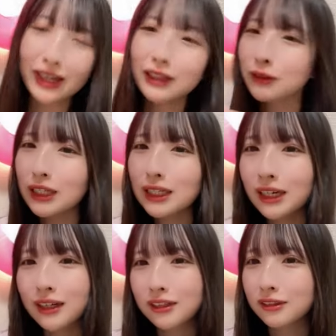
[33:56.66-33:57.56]
えー、あと
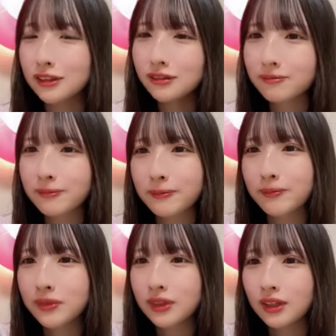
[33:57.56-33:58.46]
何がある
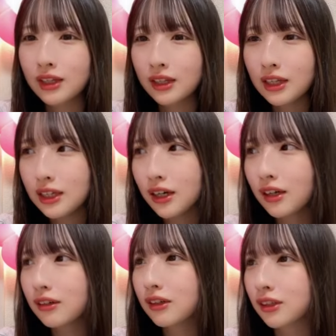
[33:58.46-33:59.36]
ね何が
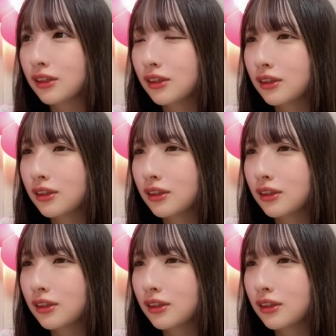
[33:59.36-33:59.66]
あるかな